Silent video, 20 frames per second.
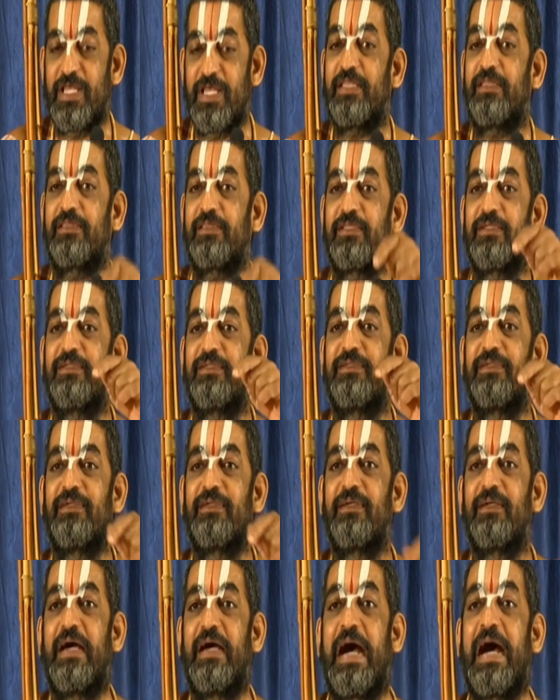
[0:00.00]
సత్
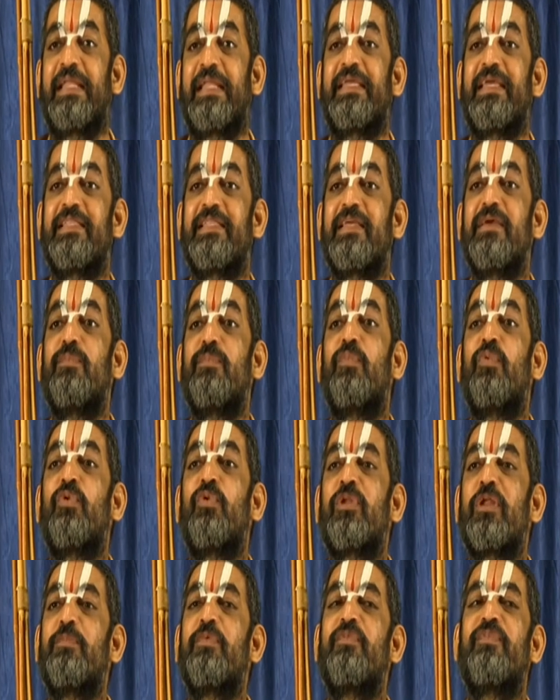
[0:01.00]
అనేదే
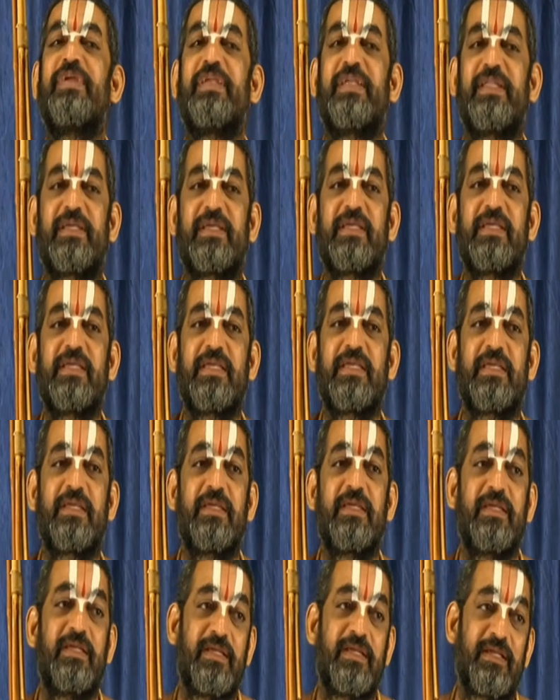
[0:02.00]
మూలము వీటికి
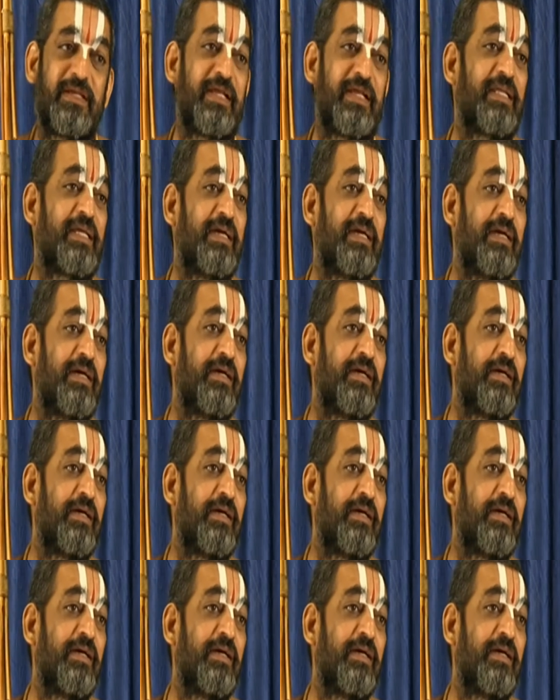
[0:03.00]
కనుక